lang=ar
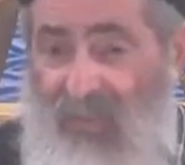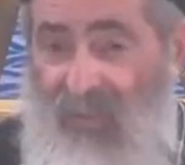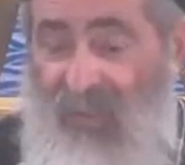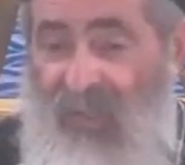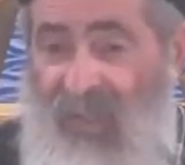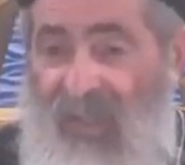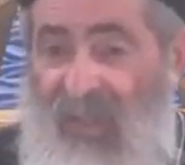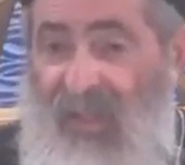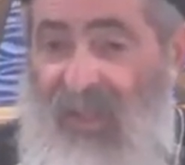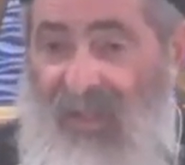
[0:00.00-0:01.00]
طبعا
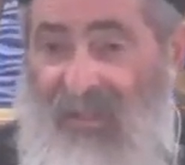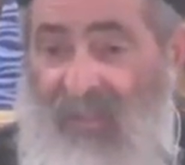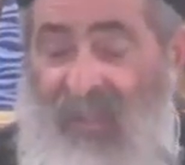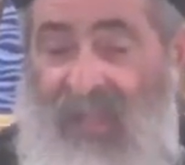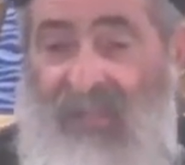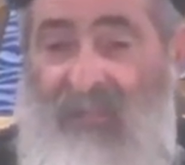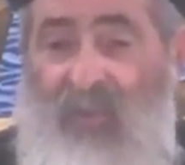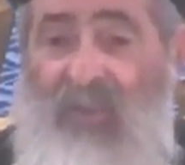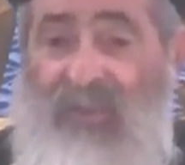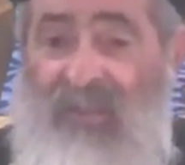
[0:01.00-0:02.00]
بولس الرسول
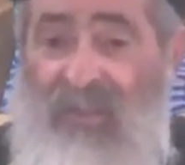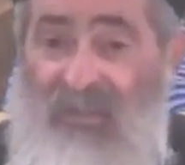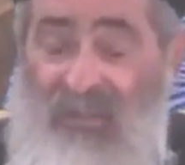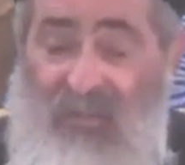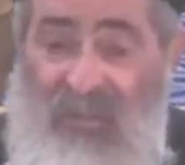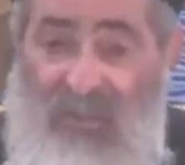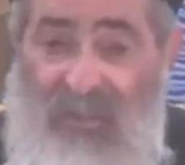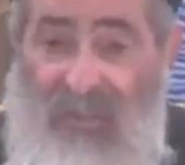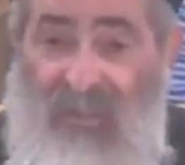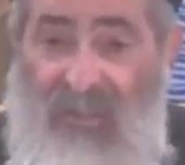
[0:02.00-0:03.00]

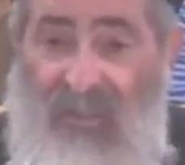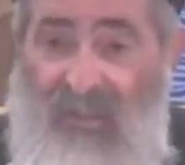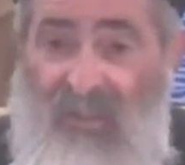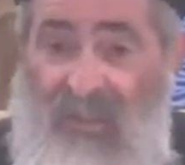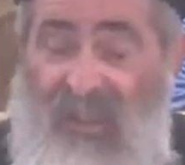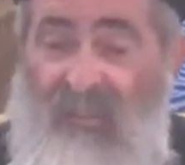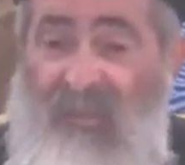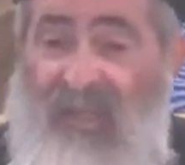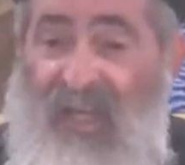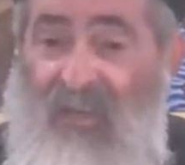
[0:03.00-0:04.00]
لما جاله الشوكه
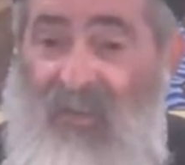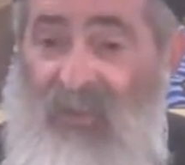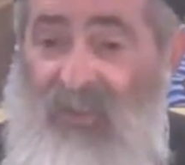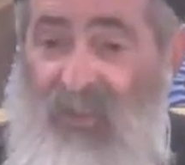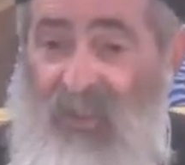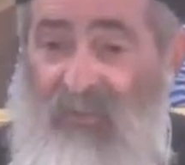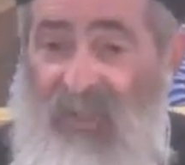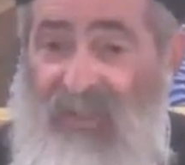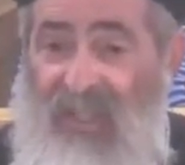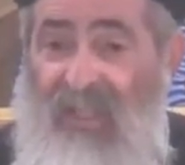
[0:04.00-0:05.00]
في قال ايه
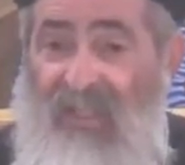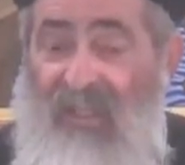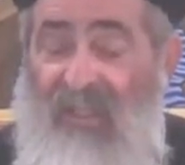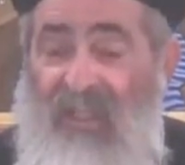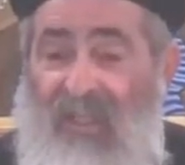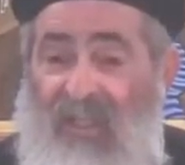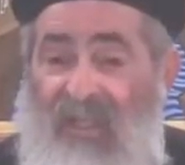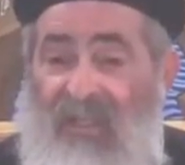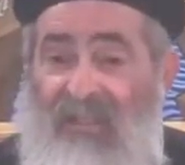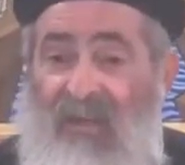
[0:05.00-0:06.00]
يضربني
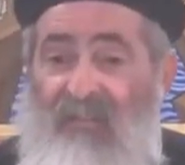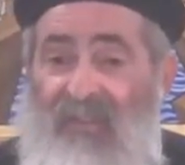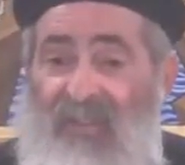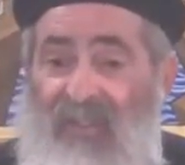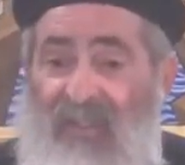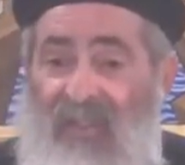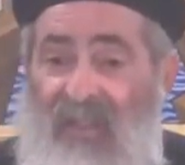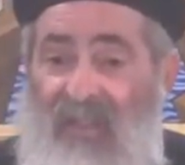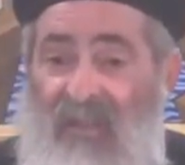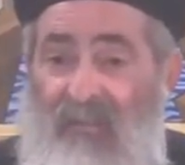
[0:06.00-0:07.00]

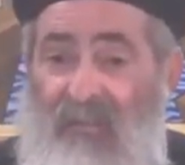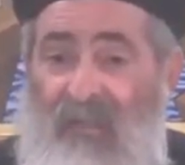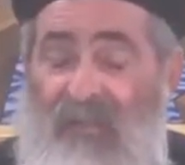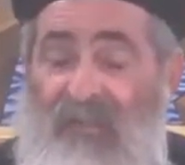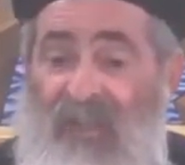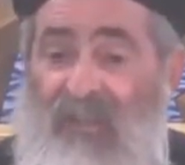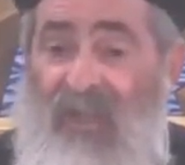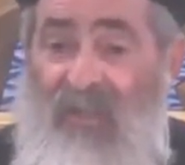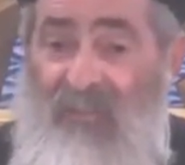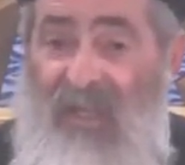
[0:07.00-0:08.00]
الشيطان ملاك
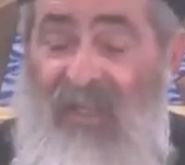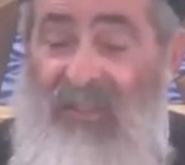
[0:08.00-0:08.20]
عارف